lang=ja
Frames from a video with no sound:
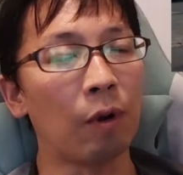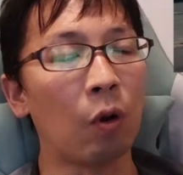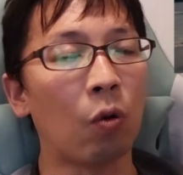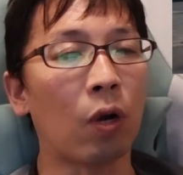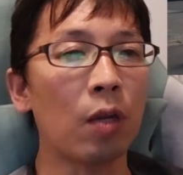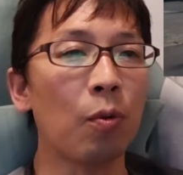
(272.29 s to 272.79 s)
まあ、
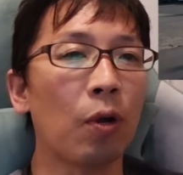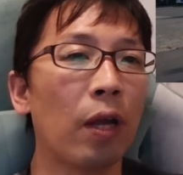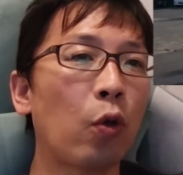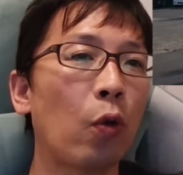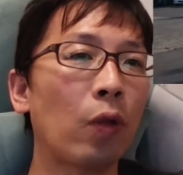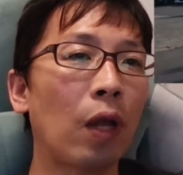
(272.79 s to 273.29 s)
他にもね、
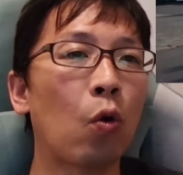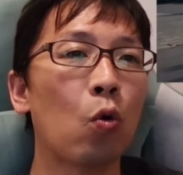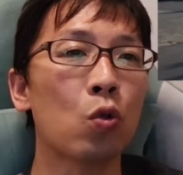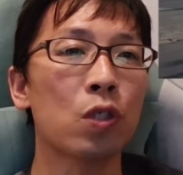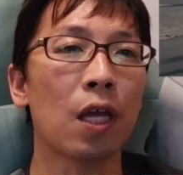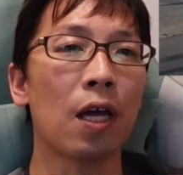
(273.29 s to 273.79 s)

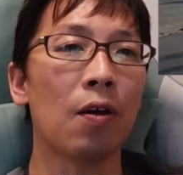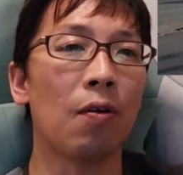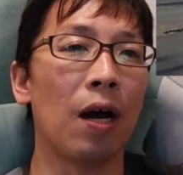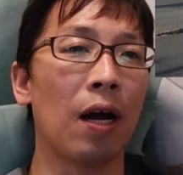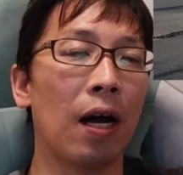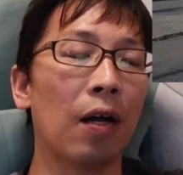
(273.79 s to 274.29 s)
トヨタコースター
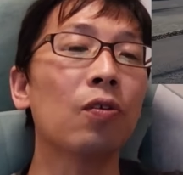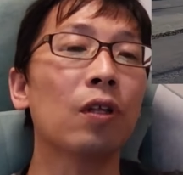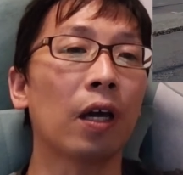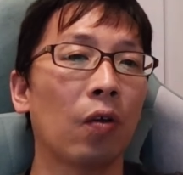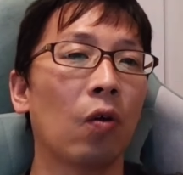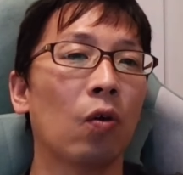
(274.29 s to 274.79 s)
はあるん
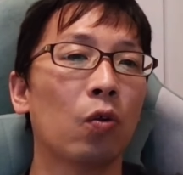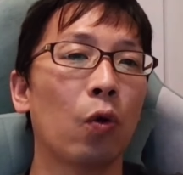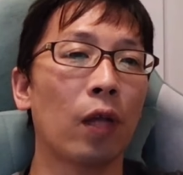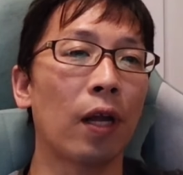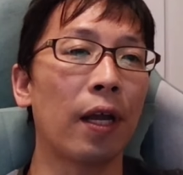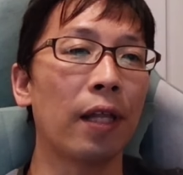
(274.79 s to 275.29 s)
ど、
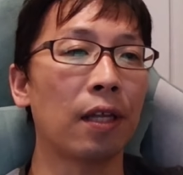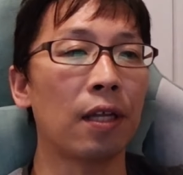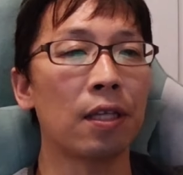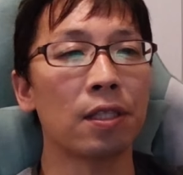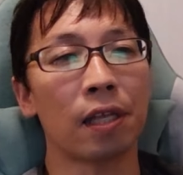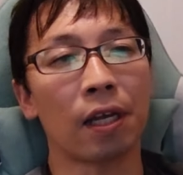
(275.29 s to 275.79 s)

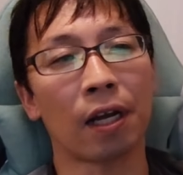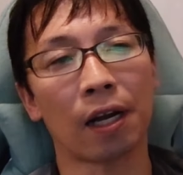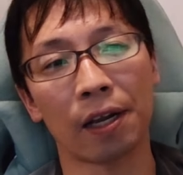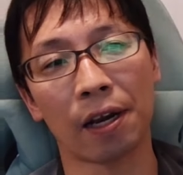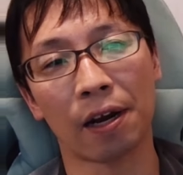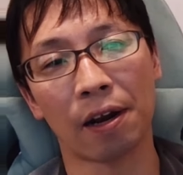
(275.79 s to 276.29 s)
トヨタレンタリースで
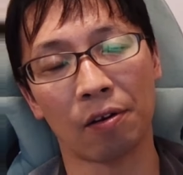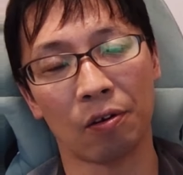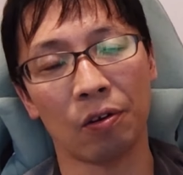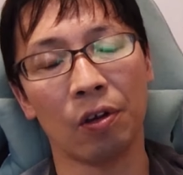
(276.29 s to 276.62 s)
借りられる。